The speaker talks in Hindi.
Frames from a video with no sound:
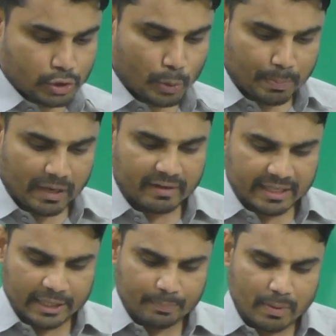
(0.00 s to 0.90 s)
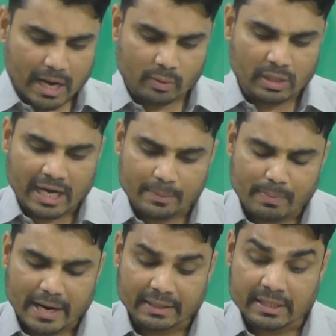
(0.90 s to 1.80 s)
पवन एंड पारुल आर
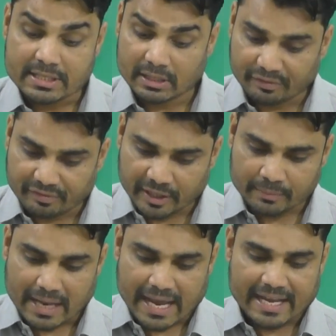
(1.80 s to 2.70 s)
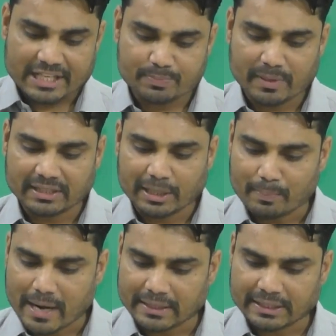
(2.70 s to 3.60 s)
पार्टनर्स इन अ फर्म एज पर द
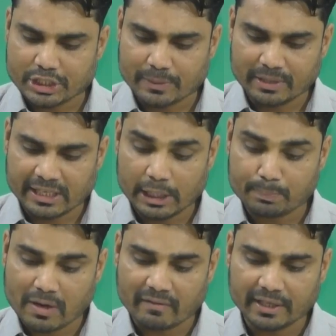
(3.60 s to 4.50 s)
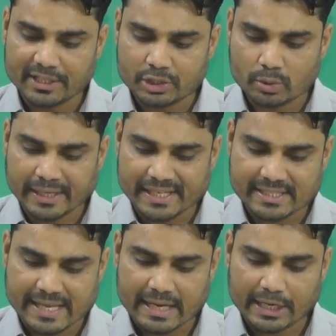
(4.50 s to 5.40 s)
पार्टनरशिप डीट पवन इज टू गेट
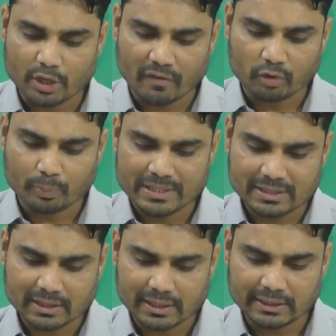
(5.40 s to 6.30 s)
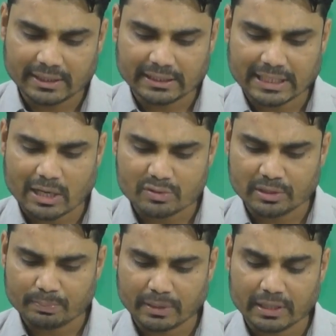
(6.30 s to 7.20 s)
सैलरी ऑफ रुपीज थर्टी
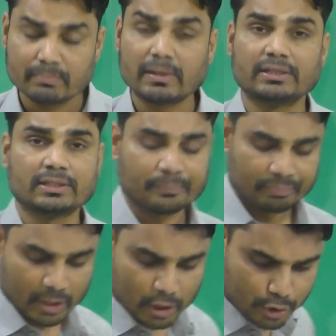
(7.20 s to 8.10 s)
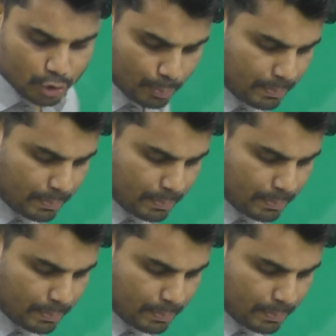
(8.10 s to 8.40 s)
थाउजेंड पर मंथ जो